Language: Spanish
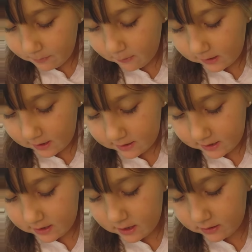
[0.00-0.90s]
pocas
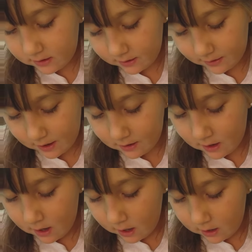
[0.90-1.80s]
niñas tenían
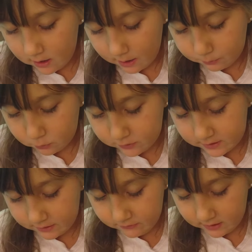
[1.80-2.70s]
la
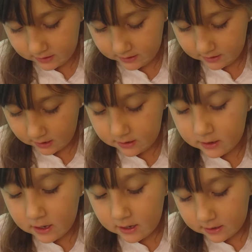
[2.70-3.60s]
posibilidad
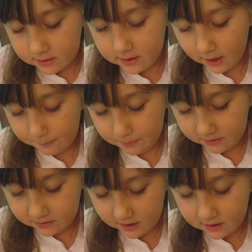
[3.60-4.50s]
de
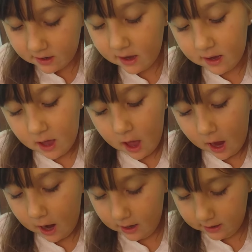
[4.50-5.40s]
aprender
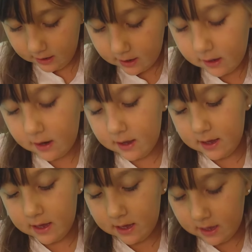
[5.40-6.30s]
a leer
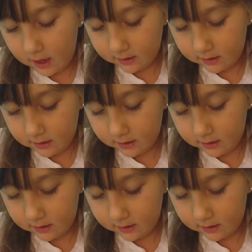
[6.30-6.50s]
y a